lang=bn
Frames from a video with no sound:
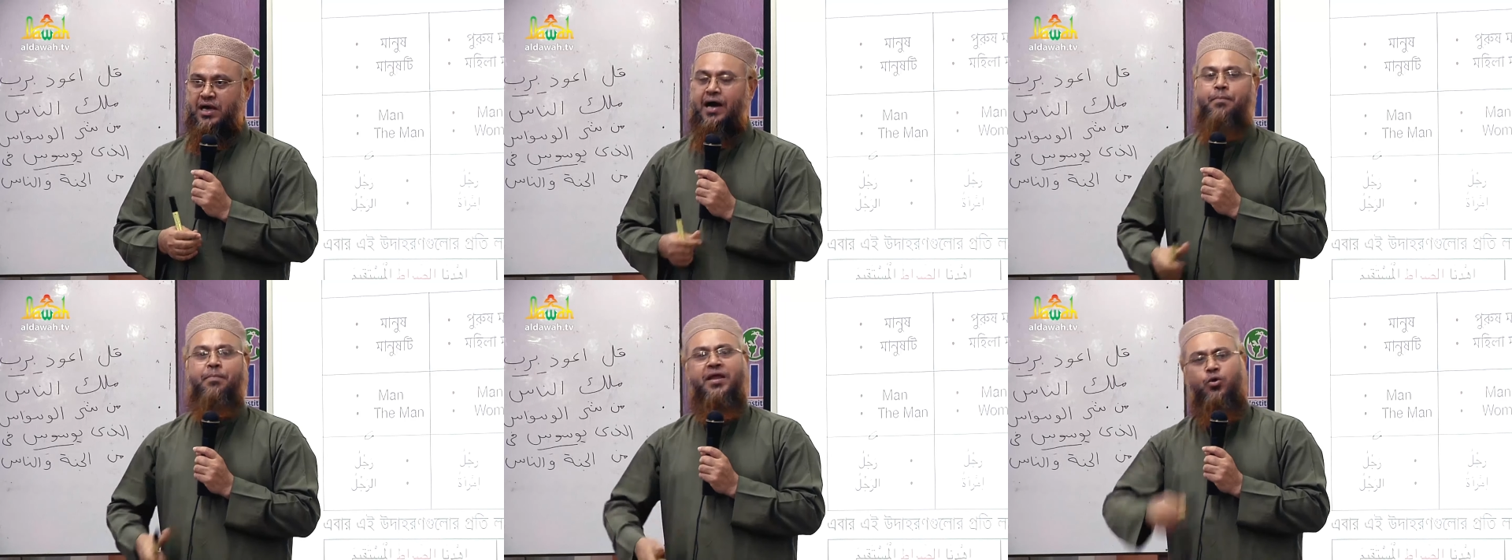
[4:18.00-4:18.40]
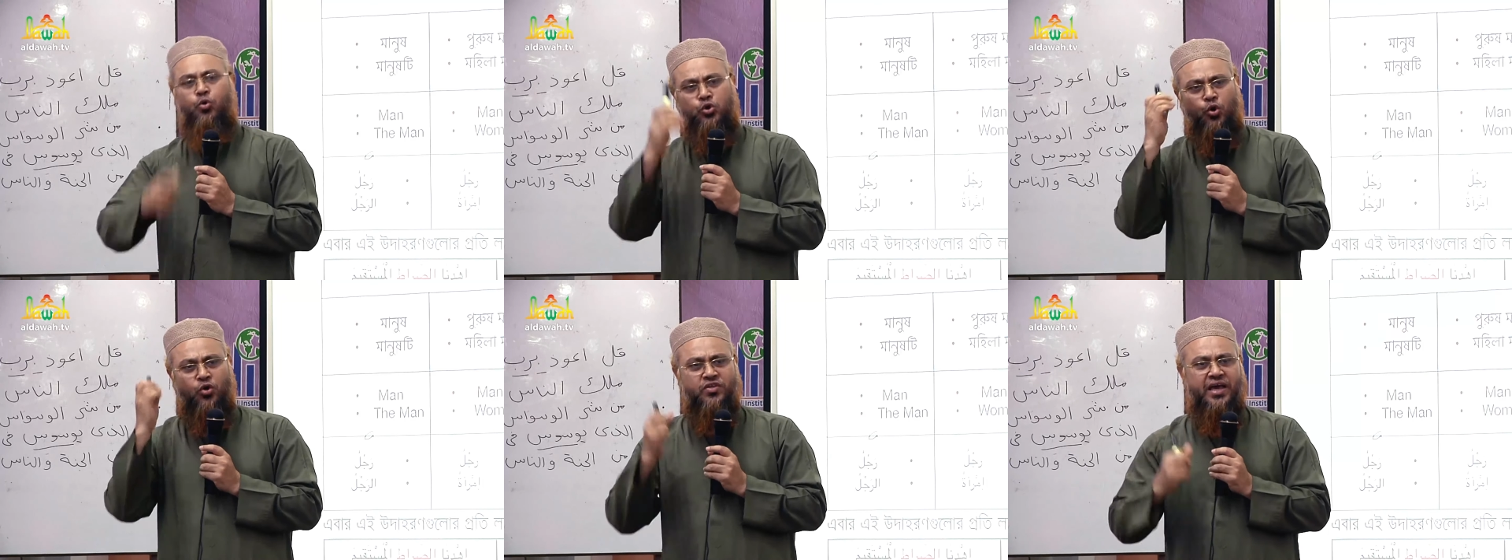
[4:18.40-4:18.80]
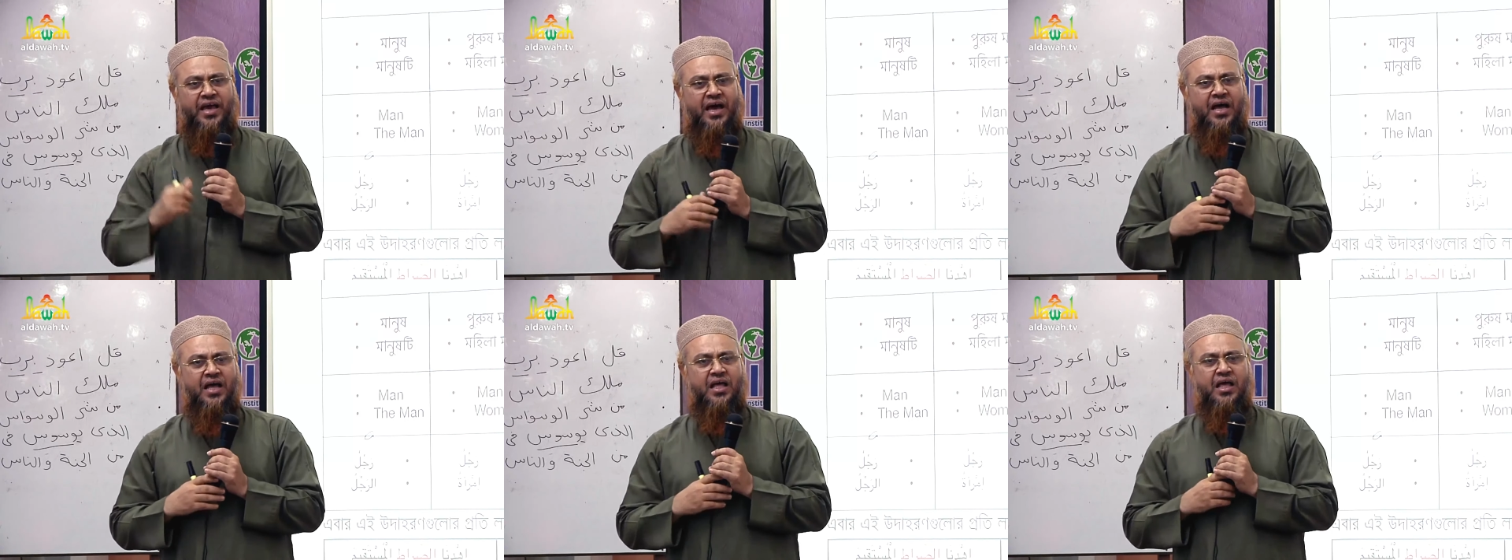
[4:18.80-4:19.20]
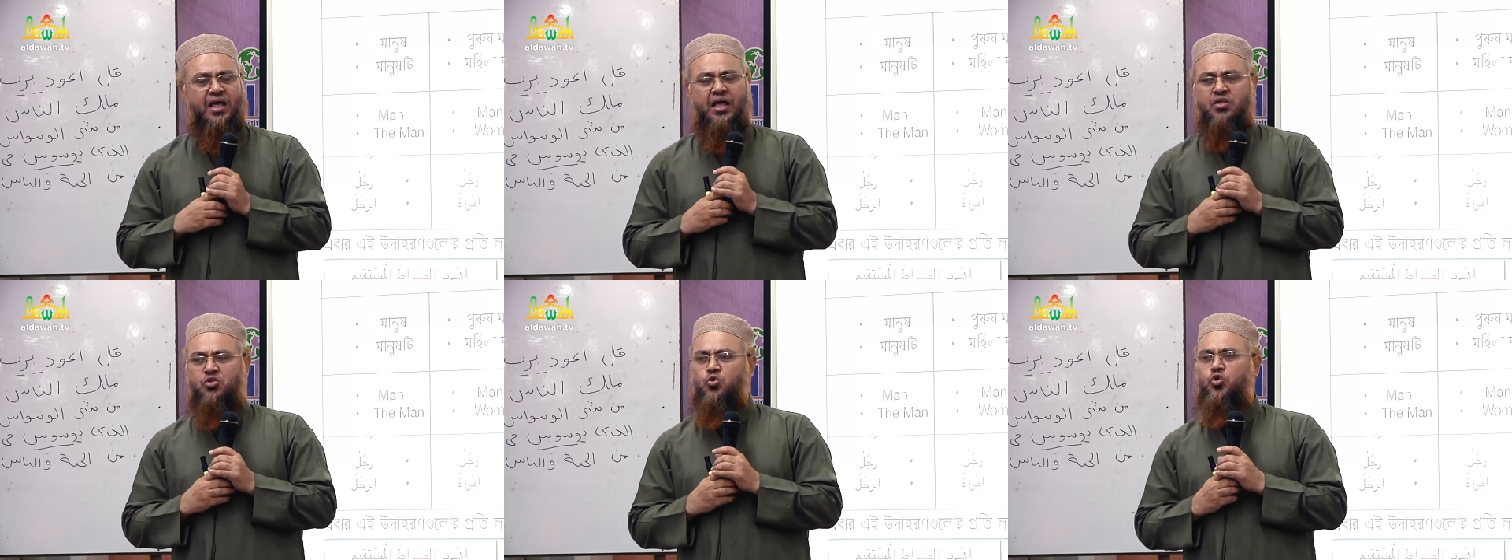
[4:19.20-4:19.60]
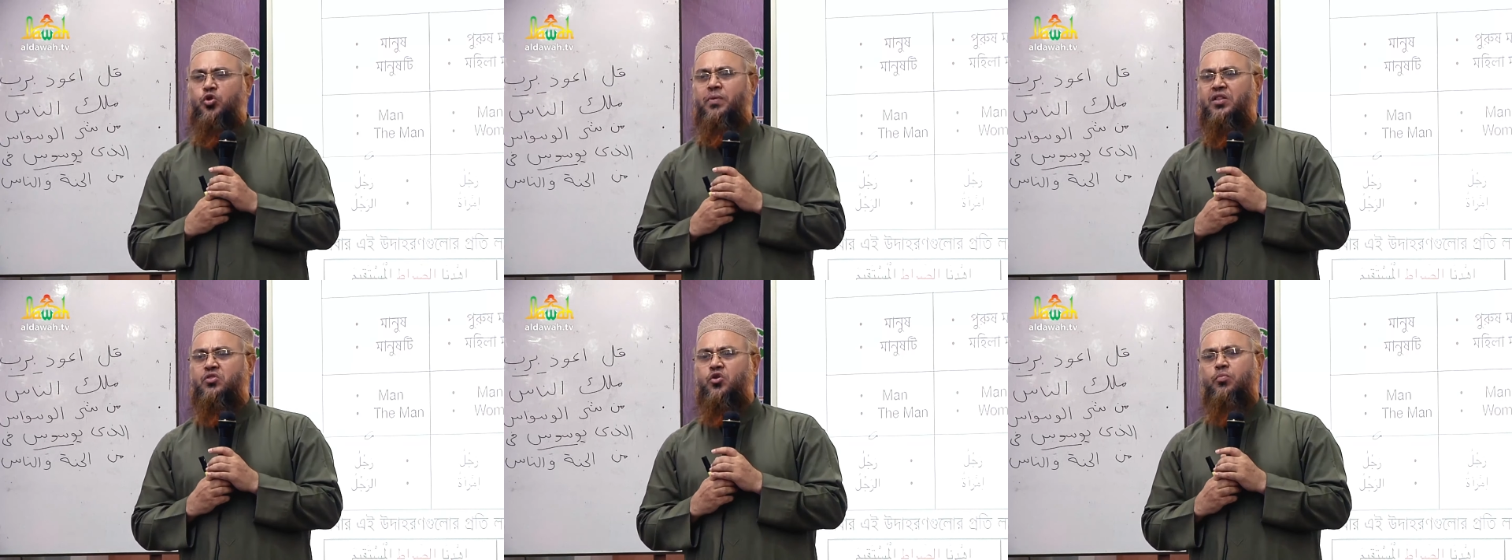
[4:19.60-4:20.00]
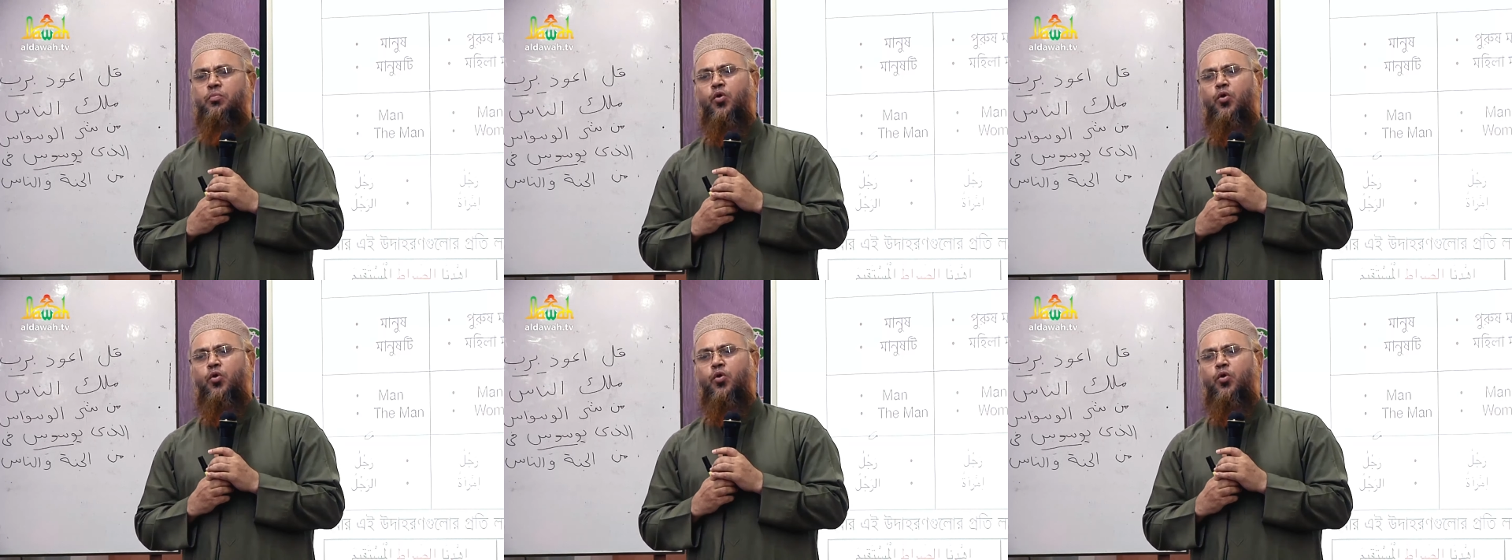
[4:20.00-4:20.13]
আপনি কোথাও যায়া শুধুমাত্র